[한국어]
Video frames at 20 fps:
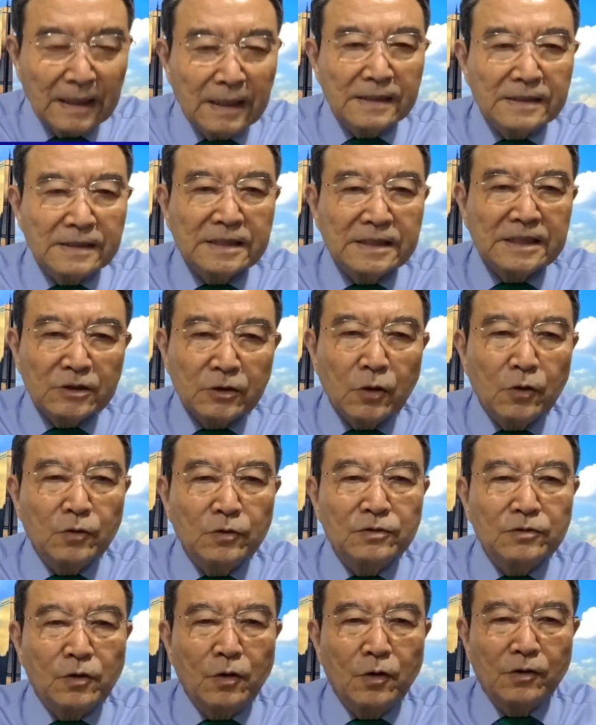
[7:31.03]

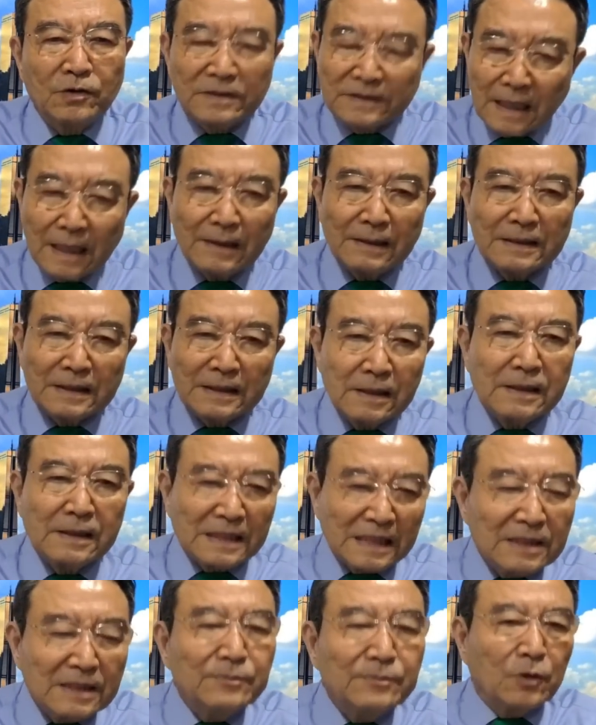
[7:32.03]
식용으로 그냥 예,
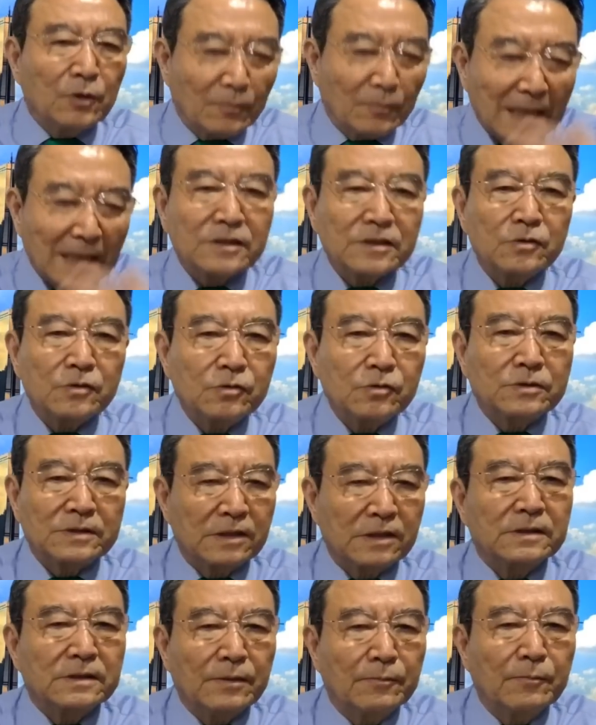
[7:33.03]
입으로 마셔도
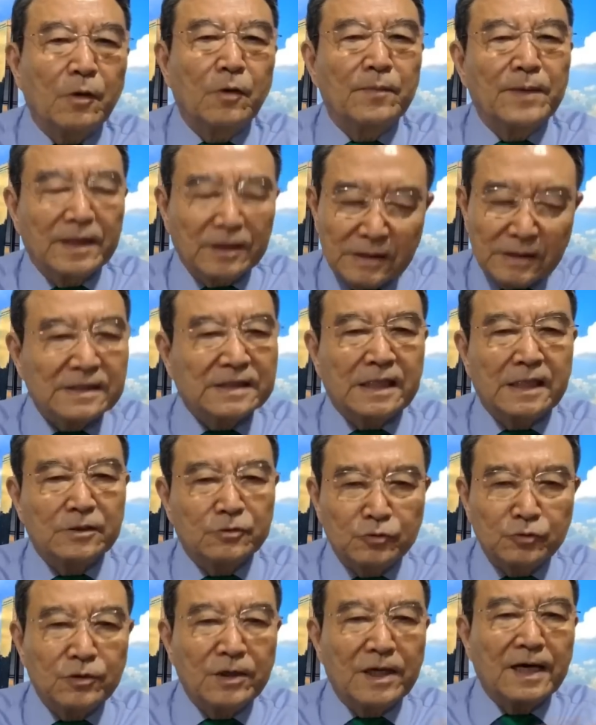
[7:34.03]
전혀 몸에 인체
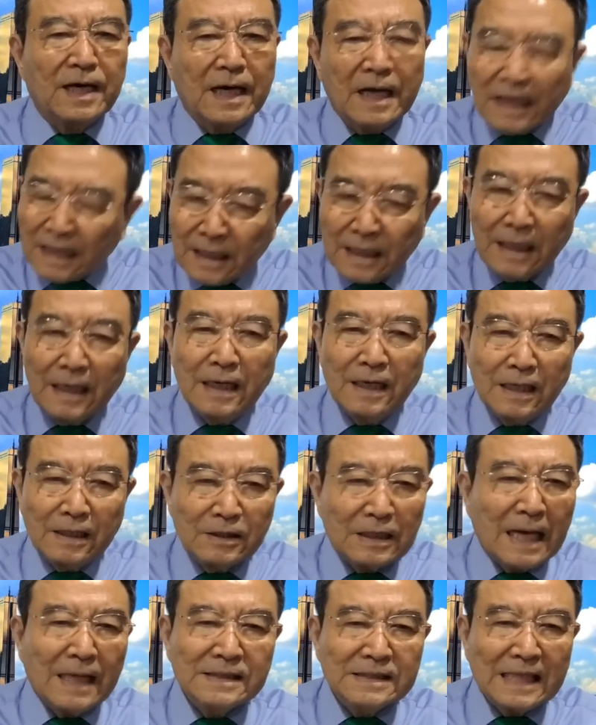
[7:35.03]

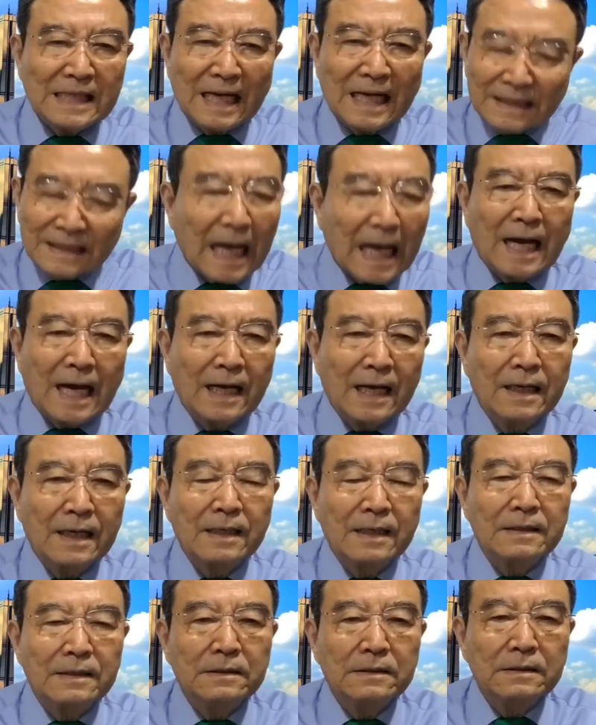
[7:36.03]
유해하지 않다.
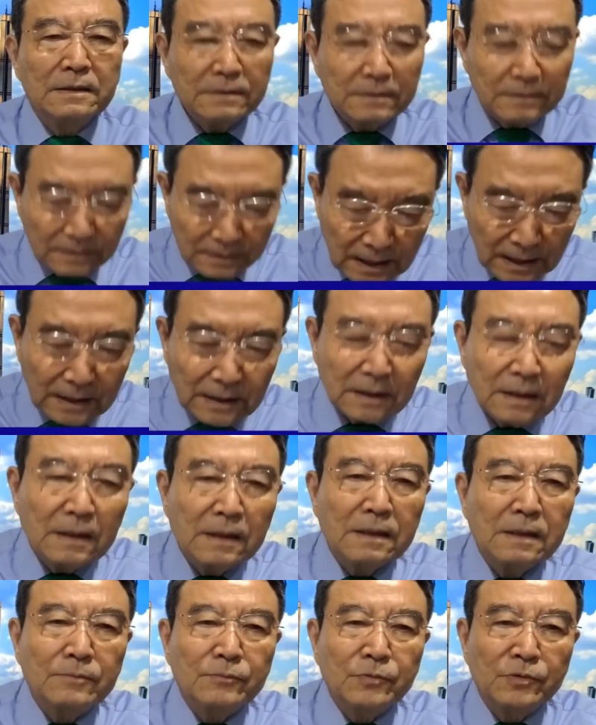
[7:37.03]
이런
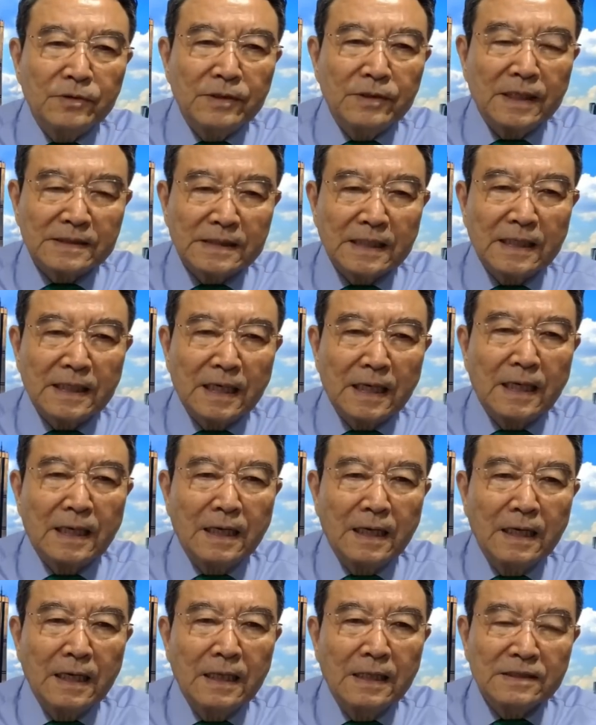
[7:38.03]
얘기를 물리학자가
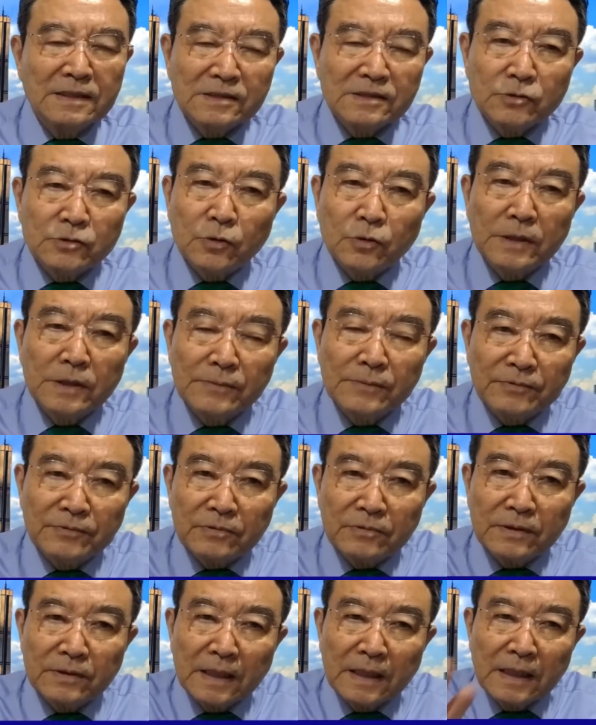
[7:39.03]
소위
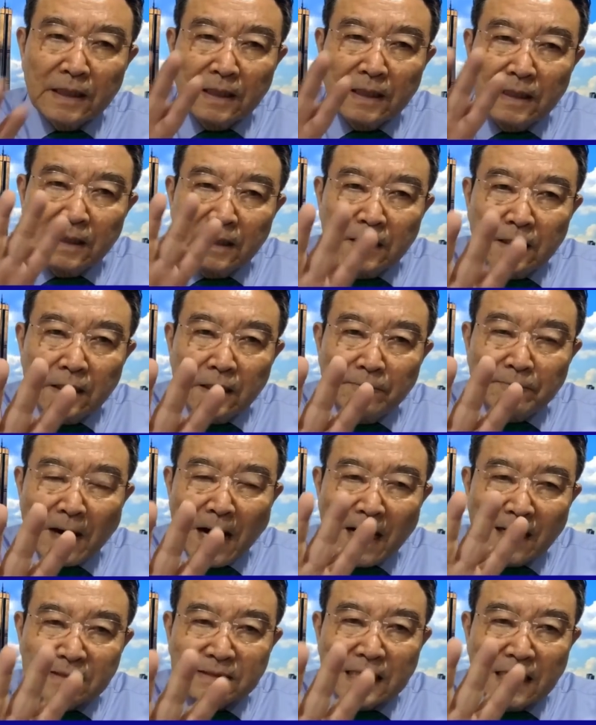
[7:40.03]
이분은
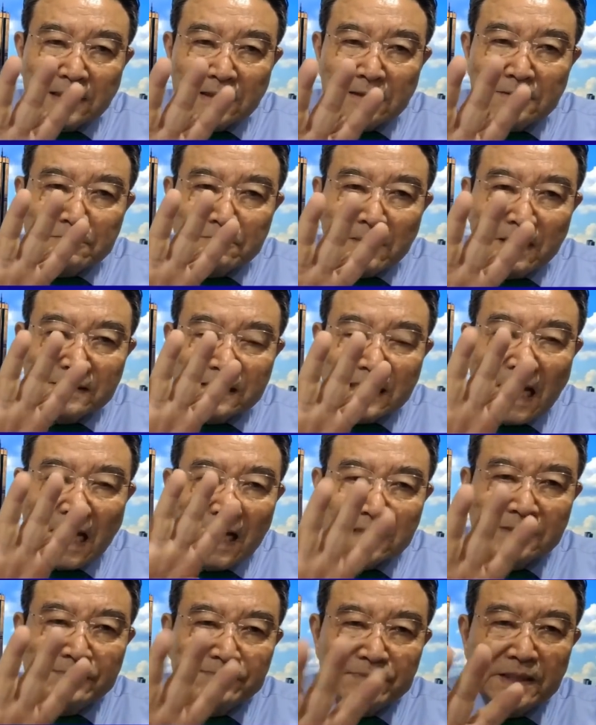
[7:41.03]
방사능만
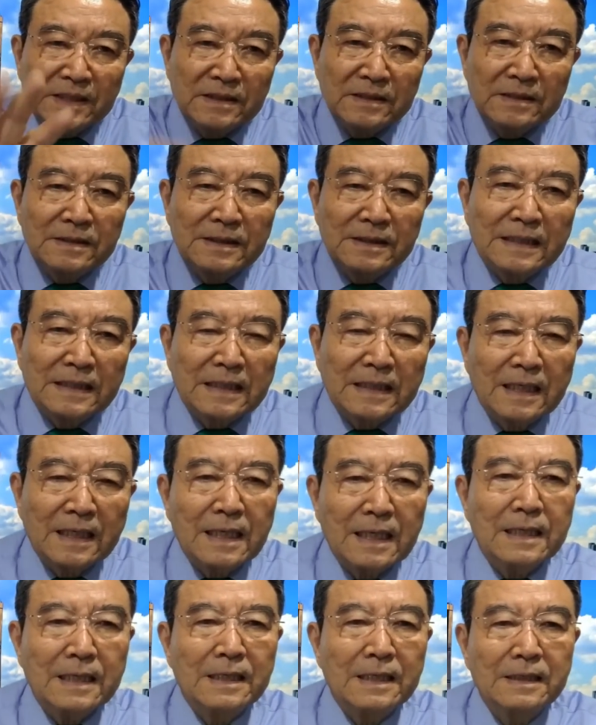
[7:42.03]
40년을
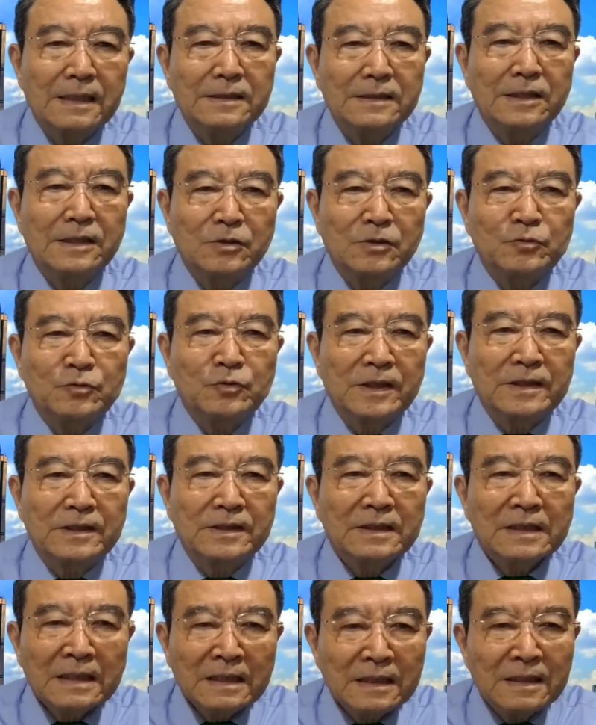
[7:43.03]
갖다가
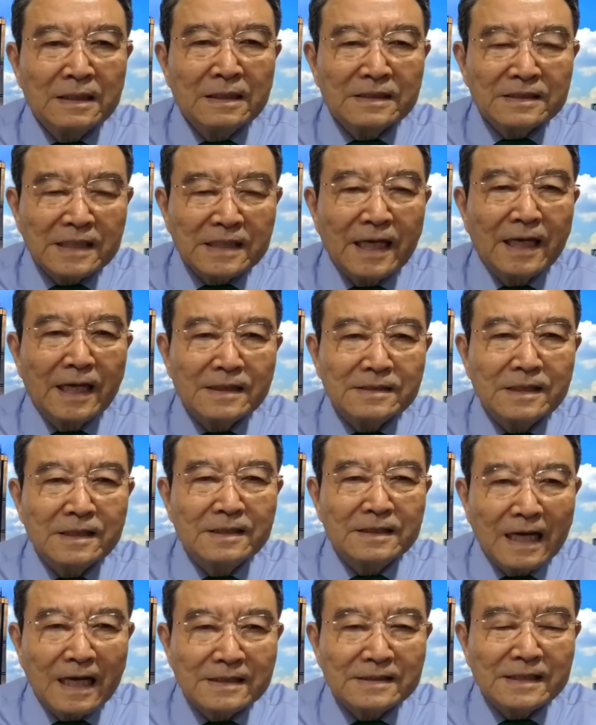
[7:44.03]
연구한
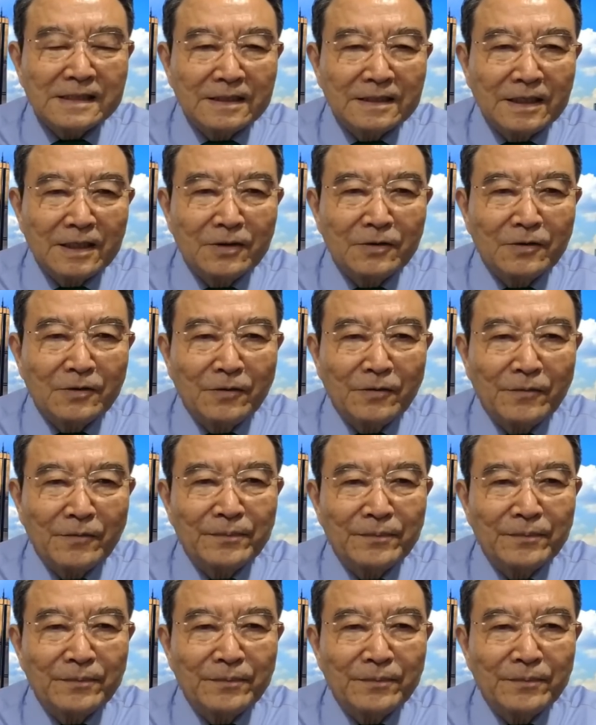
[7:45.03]
세계적인 학자인데요.